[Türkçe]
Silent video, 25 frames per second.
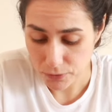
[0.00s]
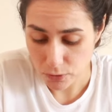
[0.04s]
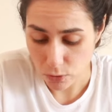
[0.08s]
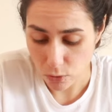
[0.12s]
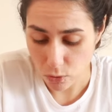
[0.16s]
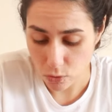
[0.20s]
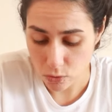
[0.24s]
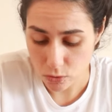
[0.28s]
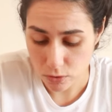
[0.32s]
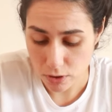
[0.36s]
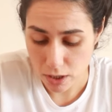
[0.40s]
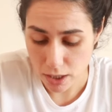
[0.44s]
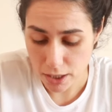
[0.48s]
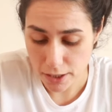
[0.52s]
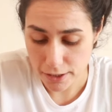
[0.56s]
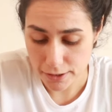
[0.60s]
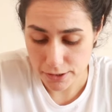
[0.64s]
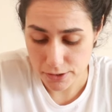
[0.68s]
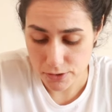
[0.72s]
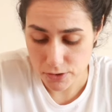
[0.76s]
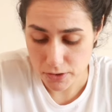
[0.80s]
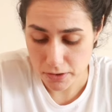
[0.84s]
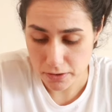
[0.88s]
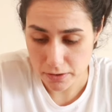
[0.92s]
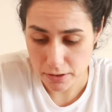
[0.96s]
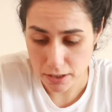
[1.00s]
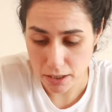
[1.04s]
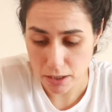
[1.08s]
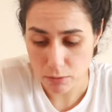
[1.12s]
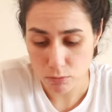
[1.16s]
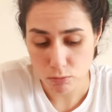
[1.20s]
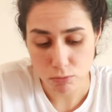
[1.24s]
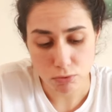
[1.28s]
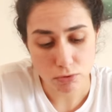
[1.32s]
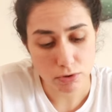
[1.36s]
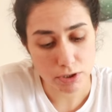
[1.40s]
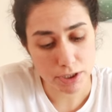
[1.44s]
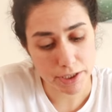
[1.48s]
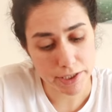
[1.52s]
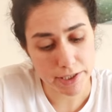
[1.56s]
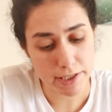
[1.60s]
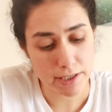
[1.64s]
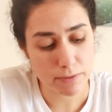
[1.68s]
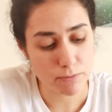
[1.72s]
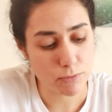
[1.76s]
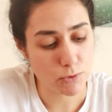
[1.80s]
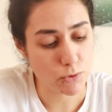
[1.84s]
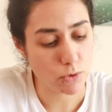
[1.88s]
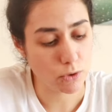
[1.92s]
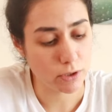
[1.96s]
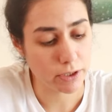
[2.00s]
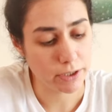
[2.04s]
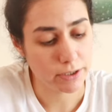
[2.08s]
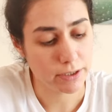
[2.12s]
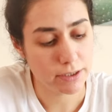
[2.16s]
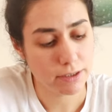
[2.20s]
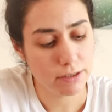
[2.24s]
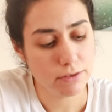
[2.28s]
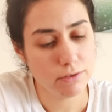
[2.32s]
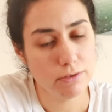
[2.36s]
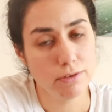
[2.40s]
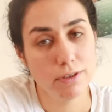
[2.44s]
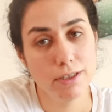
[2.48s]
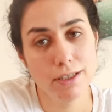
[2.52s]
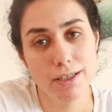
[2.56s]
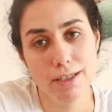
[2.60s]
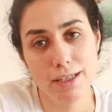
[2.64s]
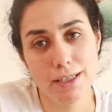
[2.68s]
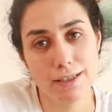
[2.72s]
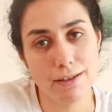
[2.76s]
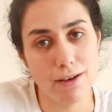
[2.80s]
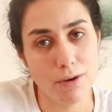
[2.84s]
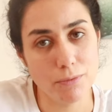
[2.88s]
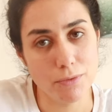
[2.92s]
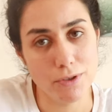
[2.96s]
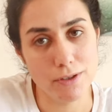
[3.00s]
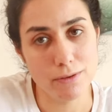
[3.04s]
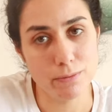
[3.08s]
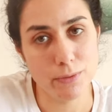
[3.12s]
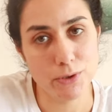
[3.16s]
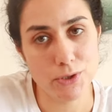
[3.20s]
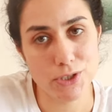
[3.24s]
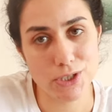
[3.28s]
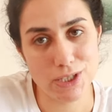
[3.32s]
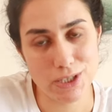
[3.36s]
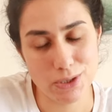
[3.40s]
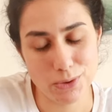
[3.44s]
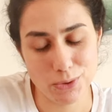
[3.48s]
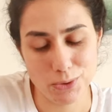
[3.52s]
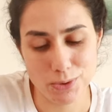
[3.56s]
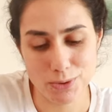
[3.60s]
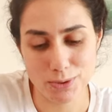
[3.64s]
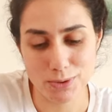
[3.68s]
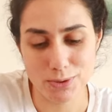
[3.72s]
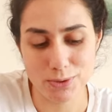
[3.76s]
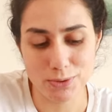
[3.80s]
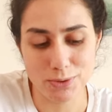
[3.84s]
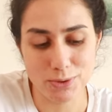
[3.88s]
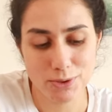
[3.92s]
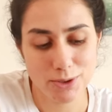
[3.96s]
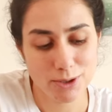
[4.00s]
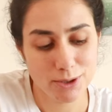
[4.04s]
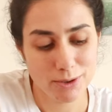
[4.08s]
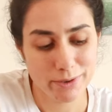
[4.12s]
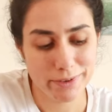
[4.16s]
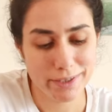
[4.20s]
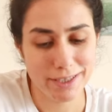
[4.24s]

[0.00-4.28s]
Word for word: Onun haricinde bu Christmas olanı tam yılbaşına uygundu.